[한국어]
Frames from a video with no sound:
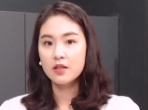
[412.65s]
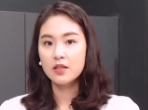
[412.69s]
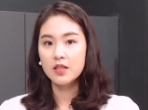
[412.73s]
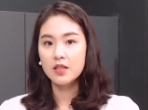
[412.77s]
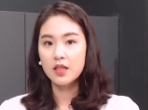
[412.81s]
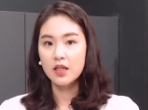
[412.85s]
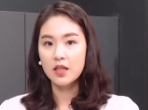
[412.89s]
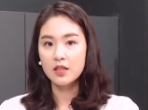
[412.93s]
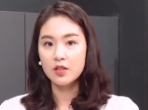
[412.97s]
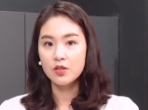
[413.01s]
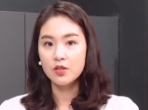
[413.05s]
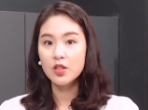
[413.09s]

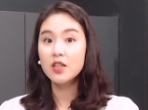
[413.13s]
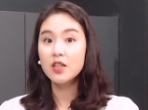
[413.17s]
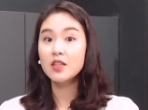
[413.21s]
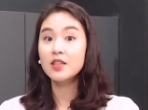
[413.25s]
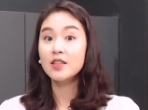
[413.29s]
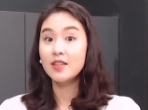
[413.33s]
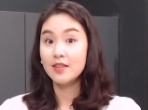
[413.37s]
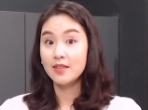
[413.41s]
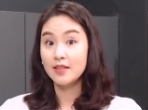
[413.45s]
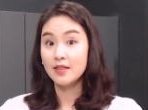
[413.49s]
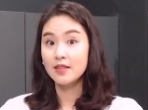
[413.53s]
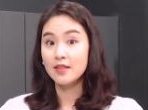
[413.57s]
제가 이제
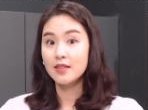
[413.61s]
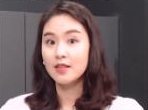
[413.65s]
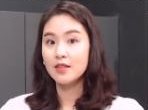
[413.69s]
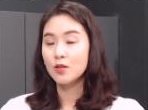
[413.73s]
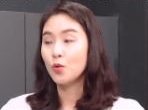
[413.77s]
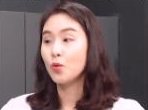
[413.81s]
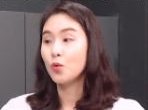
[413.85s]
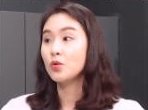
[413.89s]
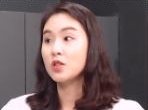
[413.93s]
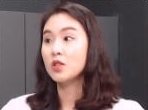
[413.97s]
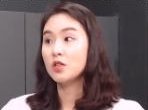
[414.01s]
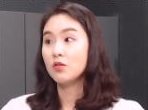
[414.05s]
최근에는
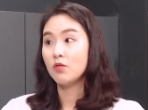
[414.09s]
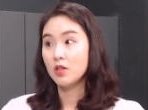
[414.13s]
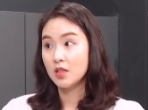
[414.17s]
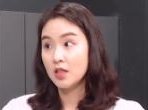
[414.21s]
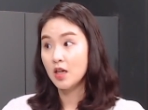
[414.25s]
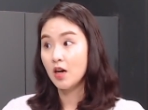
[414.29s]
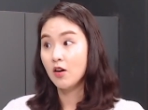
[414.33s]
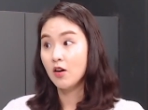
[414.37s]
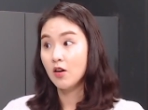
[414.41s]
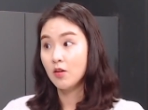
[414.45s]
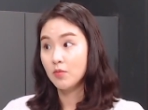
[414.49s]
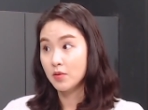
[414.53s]
고시원
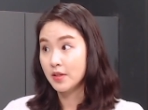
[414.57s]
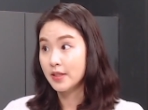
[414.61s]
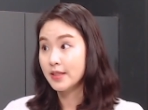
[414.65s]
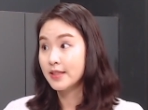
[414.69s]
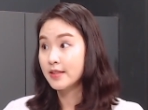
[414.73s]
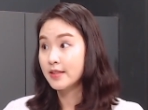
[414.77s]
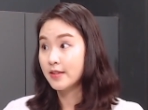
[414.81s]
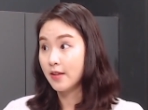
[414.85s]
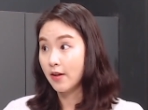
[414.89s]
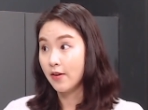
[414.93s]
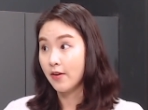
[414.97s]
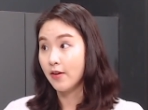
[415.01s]
창업을
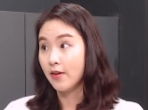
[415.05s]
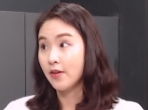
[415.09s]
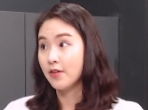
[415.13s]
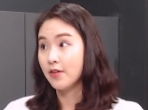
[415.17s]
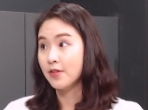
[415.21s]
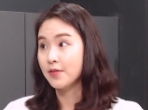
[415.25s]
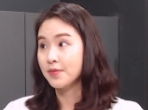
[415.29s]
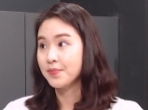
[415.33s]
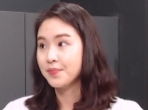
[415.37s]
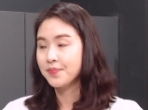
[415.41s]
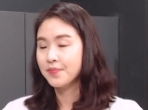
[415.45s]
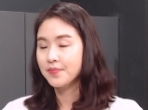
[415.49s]

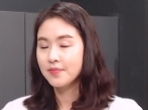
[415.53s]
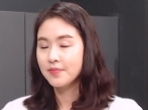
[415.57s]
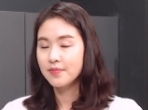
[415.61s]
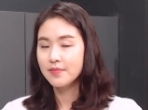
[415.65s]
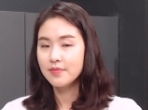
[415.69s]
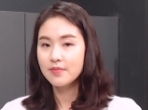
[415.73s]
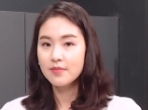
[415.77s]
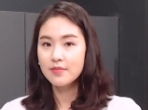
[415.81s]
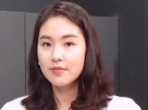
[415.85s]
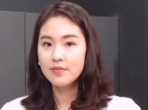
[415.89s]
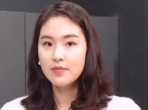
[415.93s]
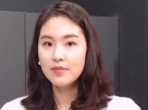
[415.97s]
했어요.
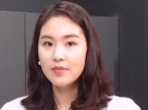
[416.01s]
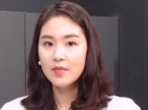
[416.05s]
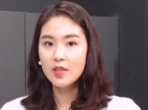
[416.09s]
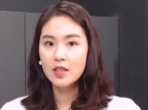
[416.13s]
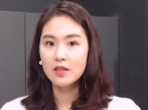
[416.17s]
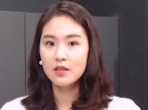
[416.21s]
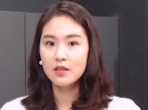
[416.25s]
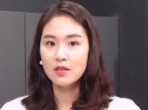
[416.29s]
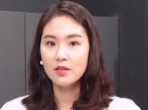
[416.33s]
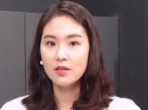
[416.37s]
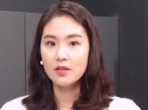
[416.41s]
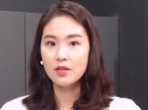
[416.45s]

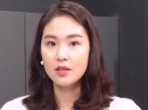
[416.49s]
그래서